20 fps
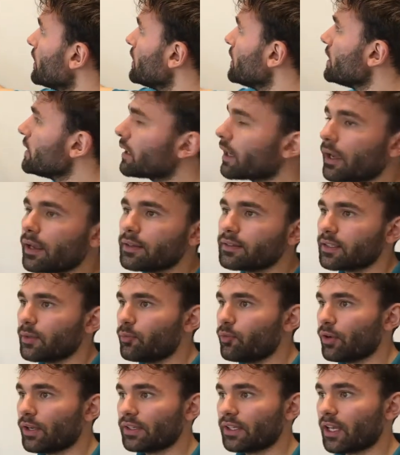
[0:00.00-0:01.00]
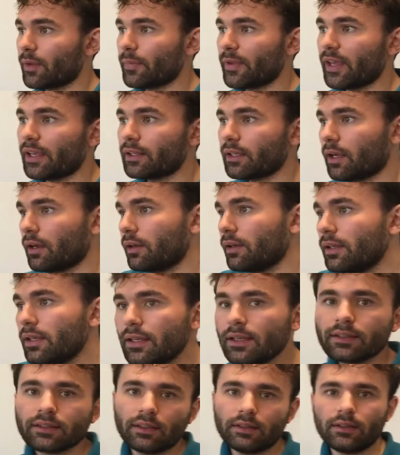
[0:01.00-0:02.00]
y ça pourrait très bien être un
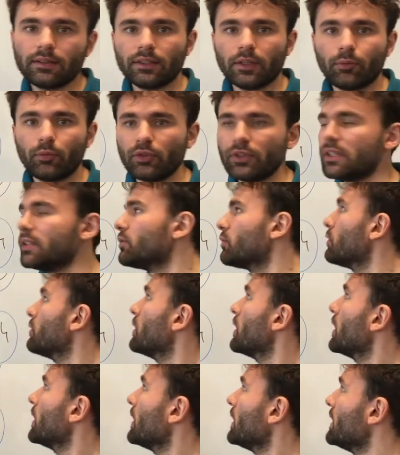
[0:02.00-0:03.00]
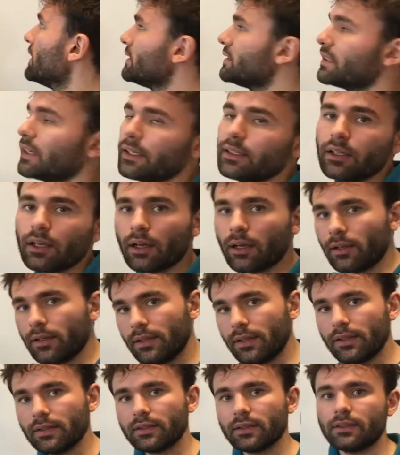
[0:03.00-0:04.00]
x indicé petit 2 et z un
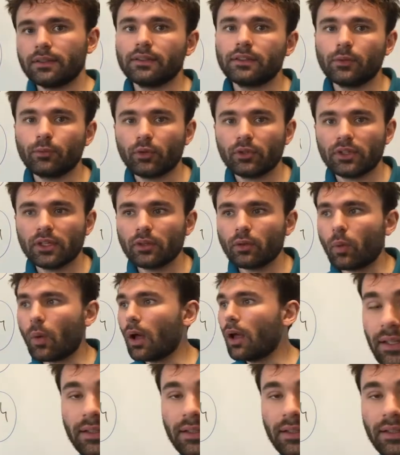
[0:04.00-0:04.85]
x indicé petit 3.